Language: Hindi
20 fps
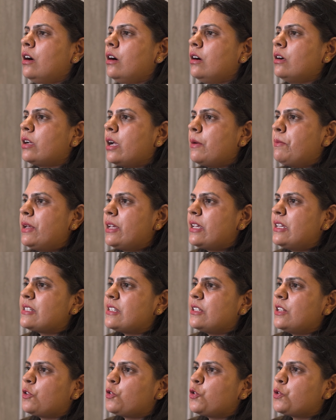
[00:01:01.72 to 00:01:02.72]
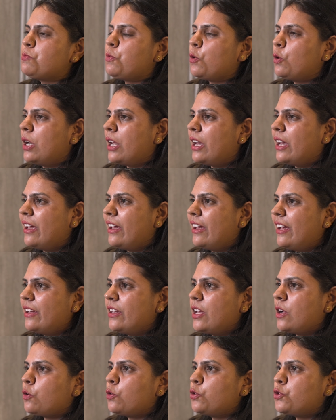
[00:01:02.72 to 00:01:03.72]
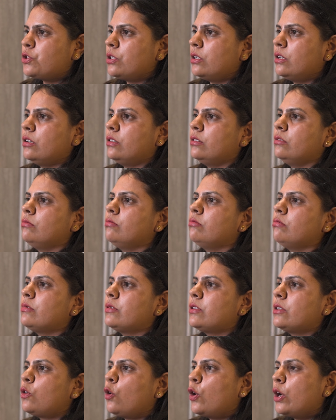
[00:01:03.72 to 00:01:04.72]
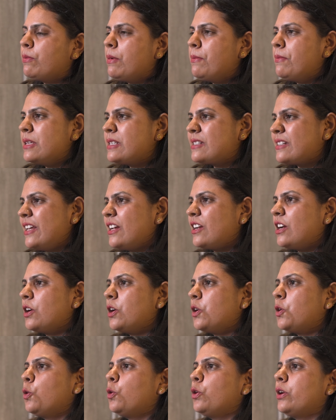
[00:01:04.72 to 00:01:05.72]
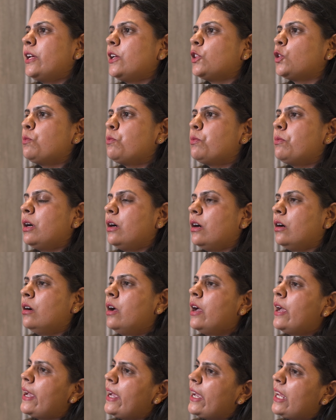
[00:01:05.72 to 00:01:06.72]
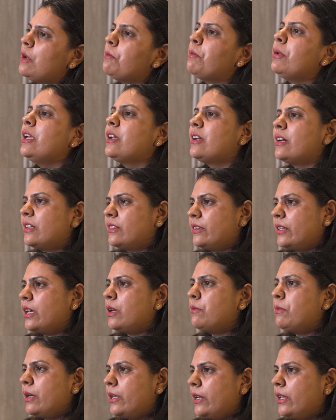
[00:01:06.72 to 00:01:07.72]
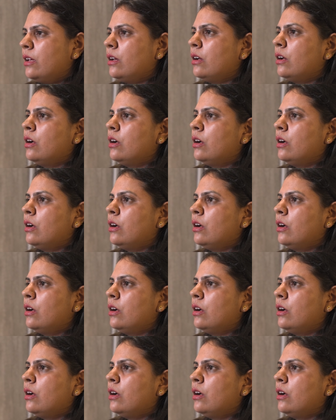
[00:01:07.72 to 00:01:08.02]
आ, कभी किसी ने कुछ बोला है या कुछ आ, कोई भी मिस्टेक अगर हो रही है तो हेल्प ही करते हैं मेरी